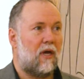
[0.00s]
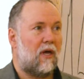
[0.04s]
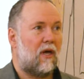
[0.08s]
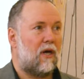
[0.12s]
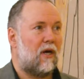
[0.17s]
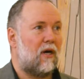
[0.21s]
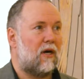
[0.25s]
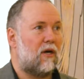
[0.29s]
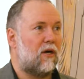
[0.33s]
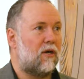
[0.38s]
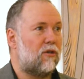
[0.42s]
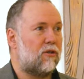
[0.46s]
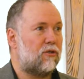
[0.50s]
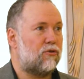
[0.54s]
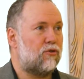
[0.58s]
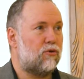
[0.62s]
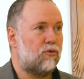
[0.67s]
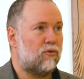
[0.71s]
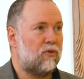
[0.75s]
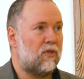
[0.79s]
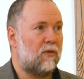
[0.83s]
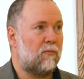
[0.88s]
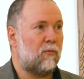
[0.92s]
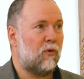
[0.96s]
а,
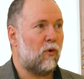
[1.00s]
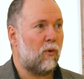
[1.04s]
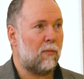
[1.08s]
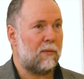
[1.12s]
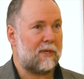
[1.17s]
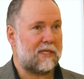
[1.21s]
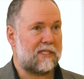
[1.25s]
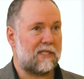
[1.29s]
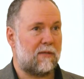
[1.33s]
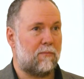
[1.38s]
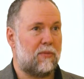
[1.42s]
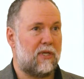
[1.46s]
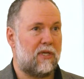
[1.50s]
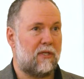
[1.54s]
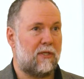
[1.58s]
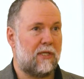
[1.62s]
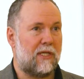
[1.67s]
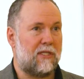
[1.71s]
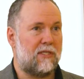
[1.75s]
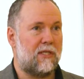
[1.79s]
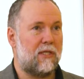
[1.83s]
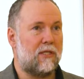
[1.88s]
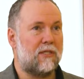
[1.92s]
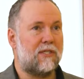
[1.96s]
чудным образом
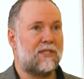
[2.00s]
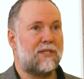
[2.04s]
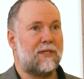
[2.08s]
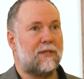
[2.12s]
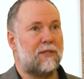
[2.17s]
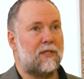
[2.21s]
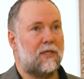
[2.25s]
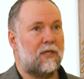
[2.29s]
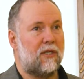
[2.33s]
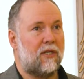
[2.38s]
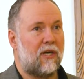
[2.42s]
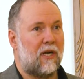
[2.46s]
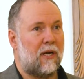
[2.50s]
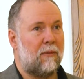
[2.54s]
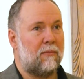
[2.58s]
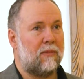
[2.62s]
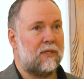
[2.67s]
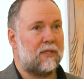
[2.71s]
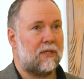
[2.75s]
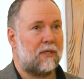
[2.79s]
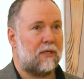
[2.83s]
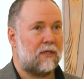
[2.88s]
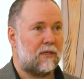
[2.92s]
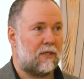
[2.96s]
переносить целые
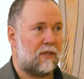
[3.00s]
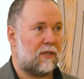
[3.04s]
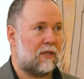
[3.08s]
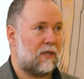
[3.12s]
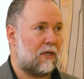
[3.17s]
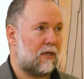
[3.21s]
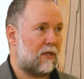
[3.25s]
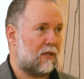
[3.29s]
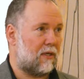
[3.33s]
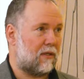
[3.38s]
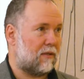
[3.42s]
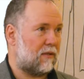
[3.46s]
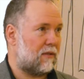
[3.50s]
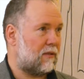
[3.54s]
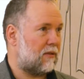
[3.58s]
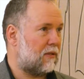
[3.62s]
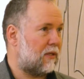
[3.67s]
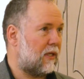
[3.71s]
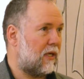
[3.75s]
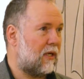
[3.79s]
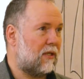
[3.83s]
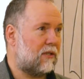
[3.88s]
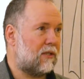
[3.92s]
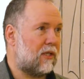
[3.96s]
храмы а,
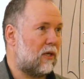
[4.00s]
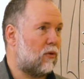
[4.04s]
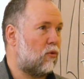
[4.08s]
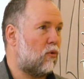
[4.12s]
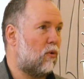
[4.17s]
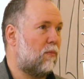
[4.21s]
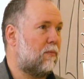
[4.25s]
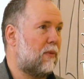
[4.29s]
на такое